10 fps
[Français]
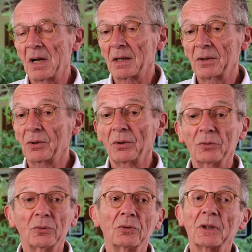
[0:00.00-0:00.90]
euh, un
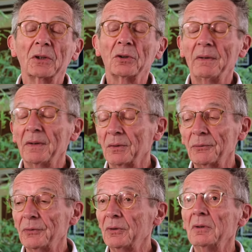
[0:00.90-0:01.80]
chœur de 80
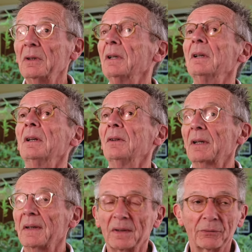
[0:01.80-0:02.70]
enfants et un
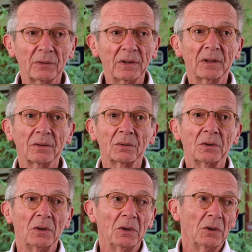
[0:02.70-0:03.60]
orchestre symphonique, euh,
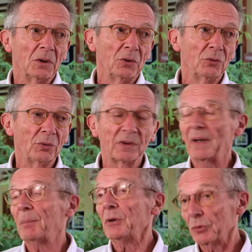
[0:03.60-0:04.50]
une suite qui
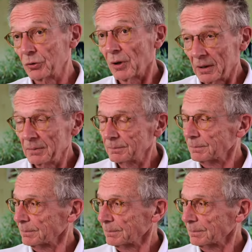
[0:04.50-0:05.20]
s'appelait Dogora,